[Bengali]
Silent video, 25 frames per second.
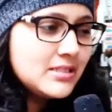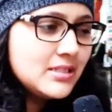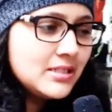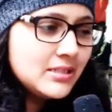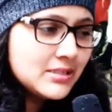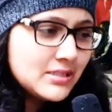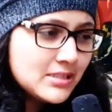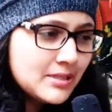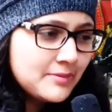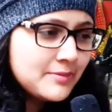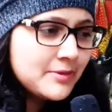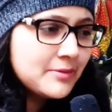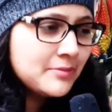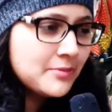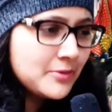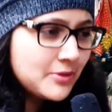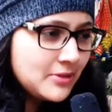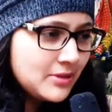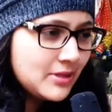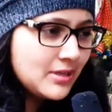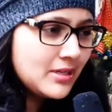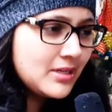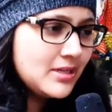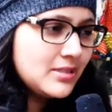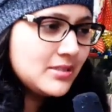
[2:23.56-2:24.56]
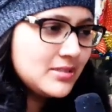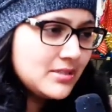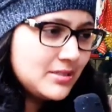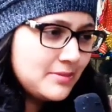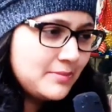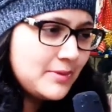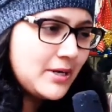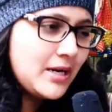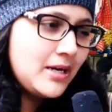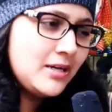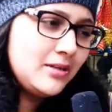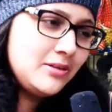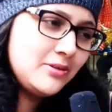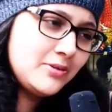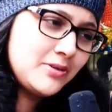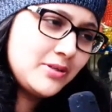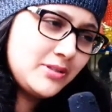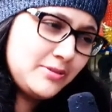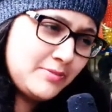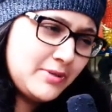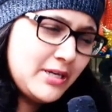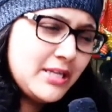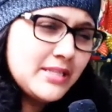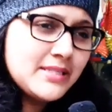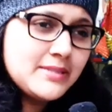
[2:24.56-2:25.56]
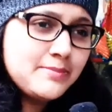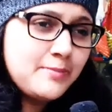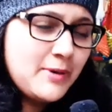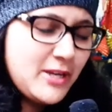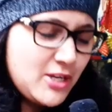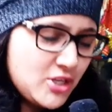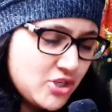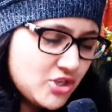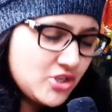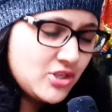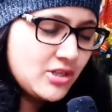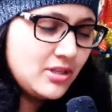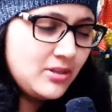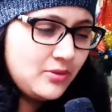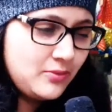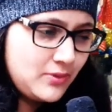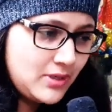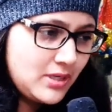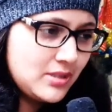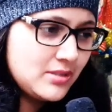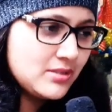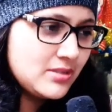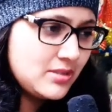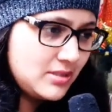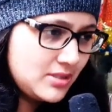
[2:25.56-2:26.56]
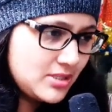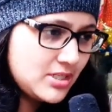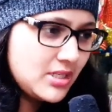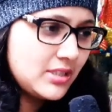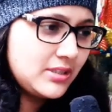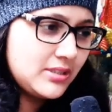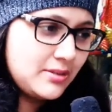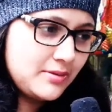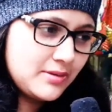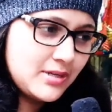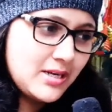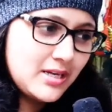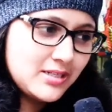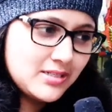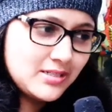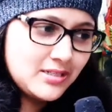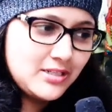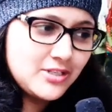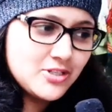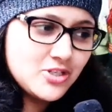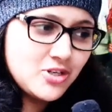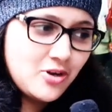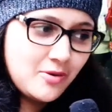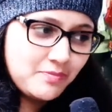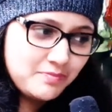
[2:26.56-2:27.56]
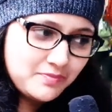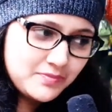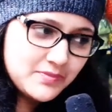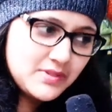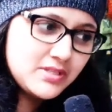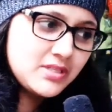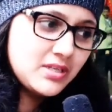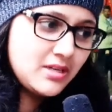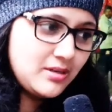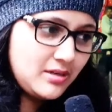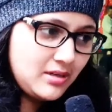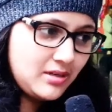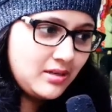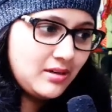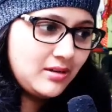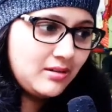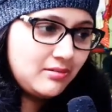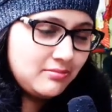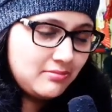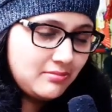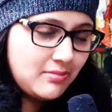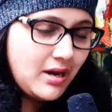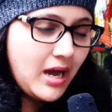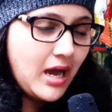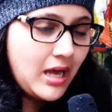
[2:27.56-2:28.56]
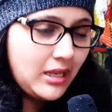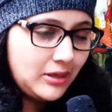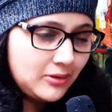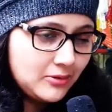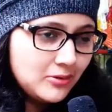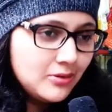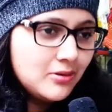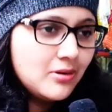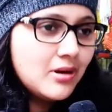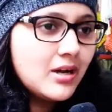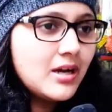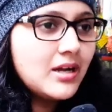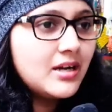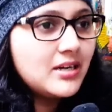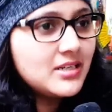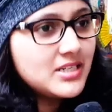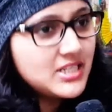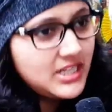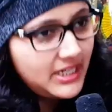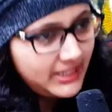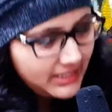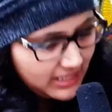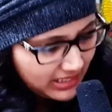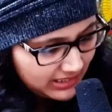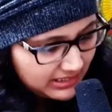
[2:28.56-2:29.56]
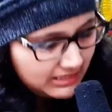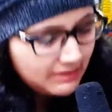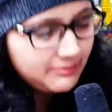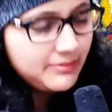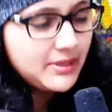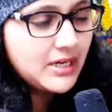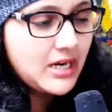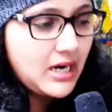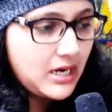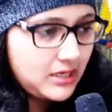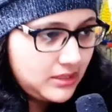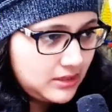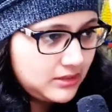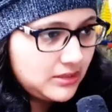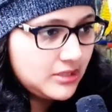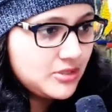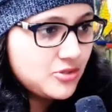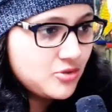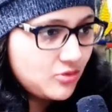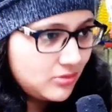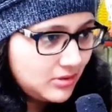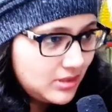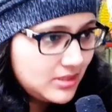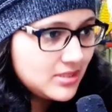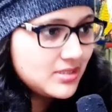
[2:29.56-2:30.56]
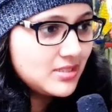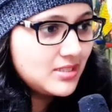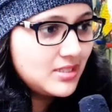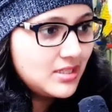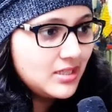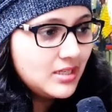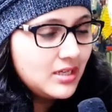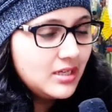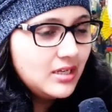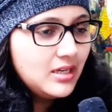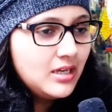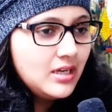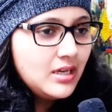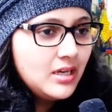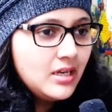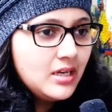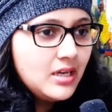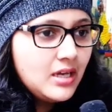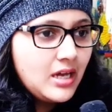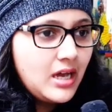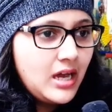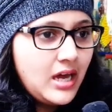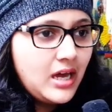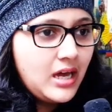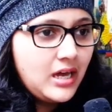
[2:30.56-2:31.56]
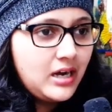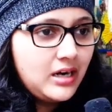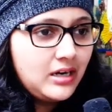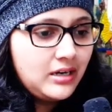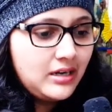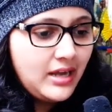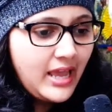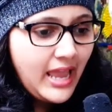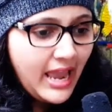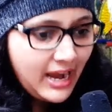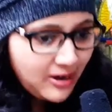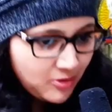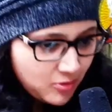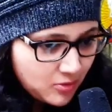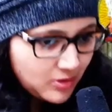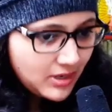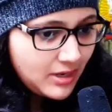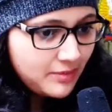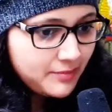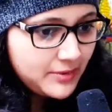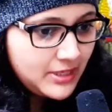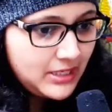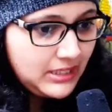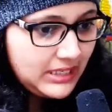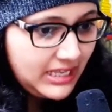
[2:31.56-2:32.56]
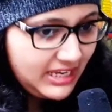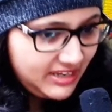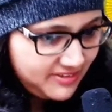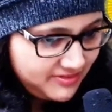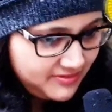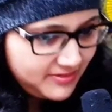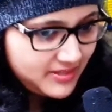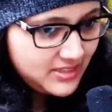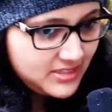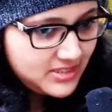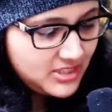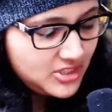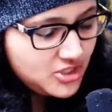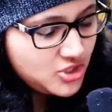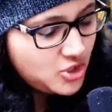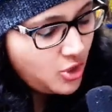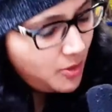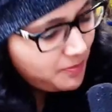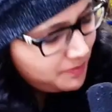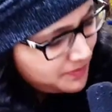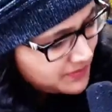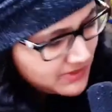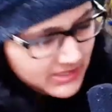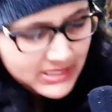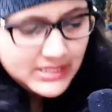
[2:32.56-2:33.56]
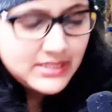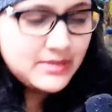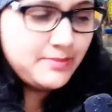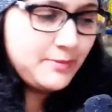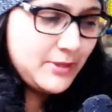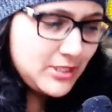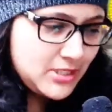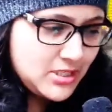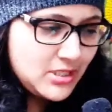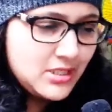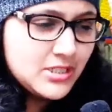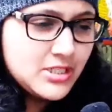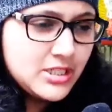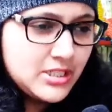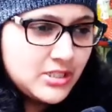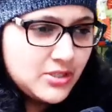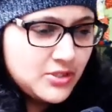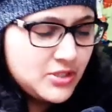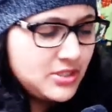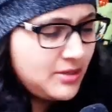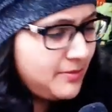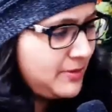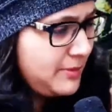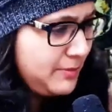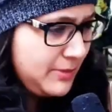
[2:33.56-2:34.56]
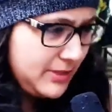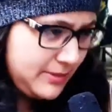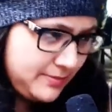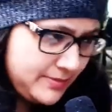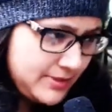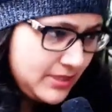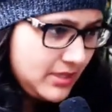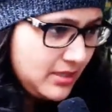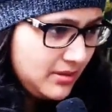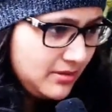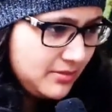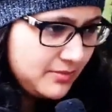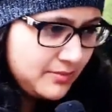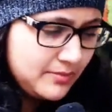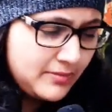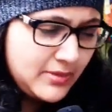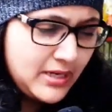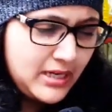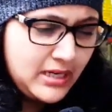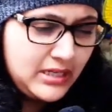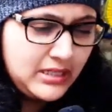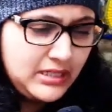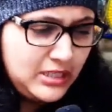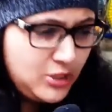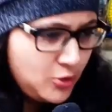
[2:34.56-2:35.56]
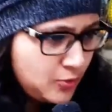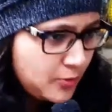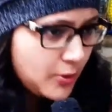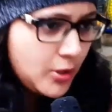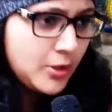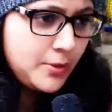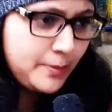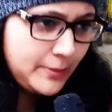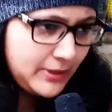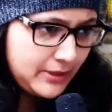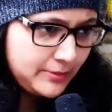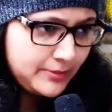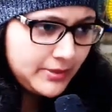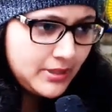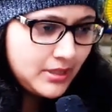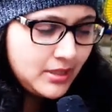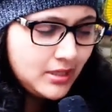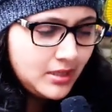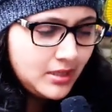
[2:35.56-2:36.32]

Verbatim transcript: দিনটা আমার মনে হয় কি যে বাড়ির লোকেদের মানে স্পেশাল ওয়ান্সের সাথে কাটালে সবচেয়ে ভালো আর সেটাই আমি কাটাতে চলেছি আর এখন আমার লাইফে যে সবচেয়ে স্পেশাল সেটা হচ্ছে আমার বেবি মাই নিউ বর্ন বেবি